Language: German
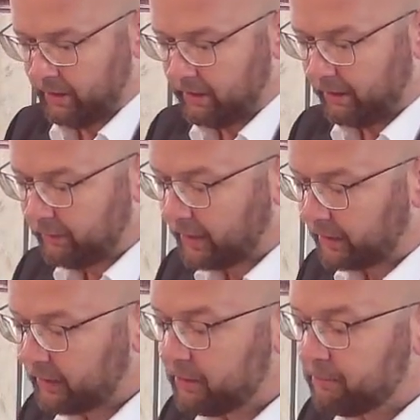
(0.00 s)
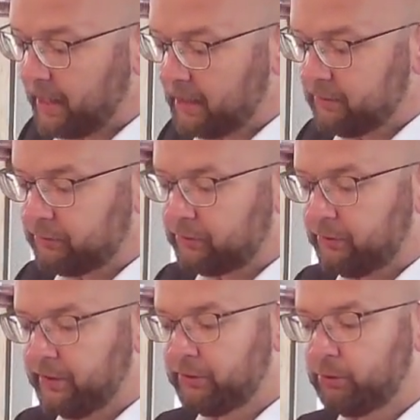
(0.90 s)
Ja, wie kann ein Mensch
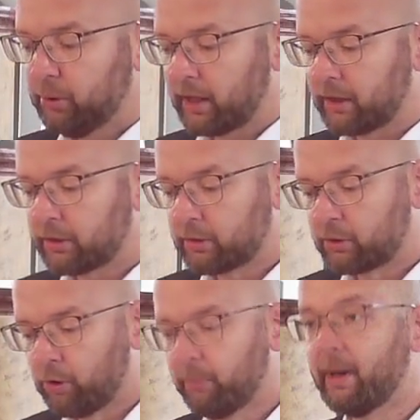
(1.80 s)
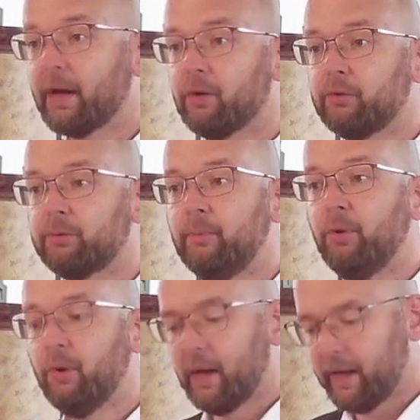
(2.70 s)
sich durch Kummer und
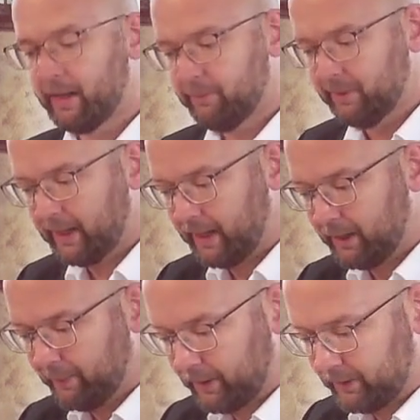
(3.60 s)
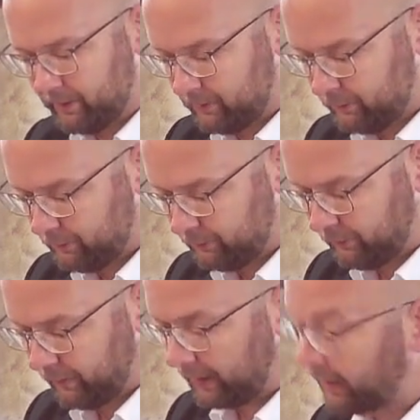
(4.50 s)
Mühe im Leben
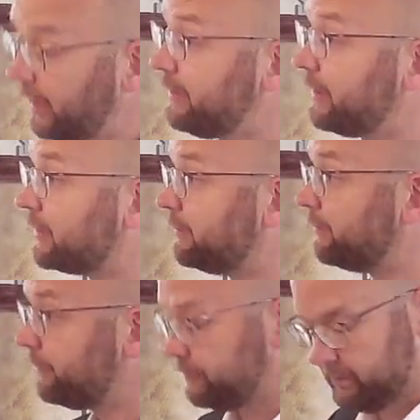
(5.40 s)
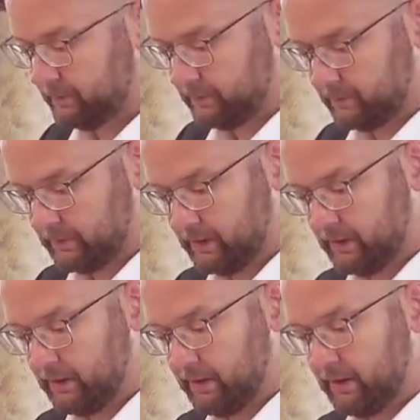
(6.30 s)
verändern?
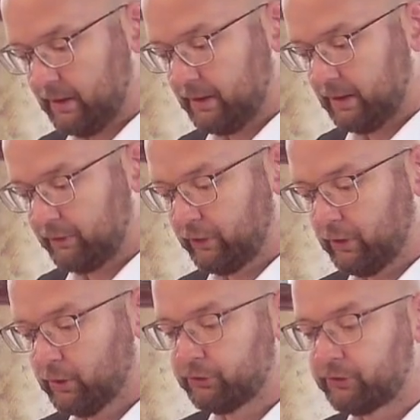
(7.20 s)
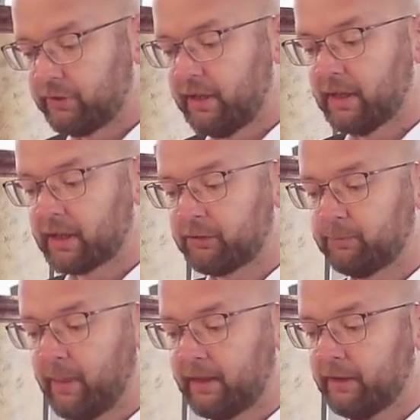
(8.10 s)
Der Verlust ihres
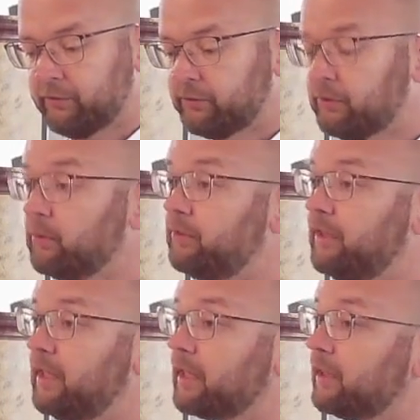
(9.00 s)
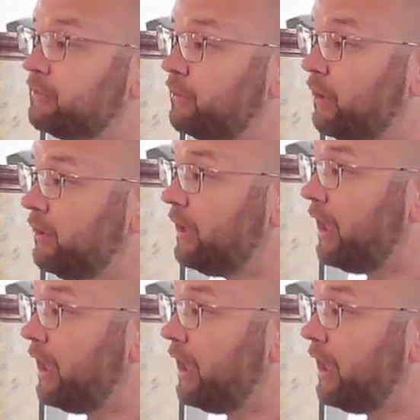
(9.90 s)
Mannes und ihrer Söhne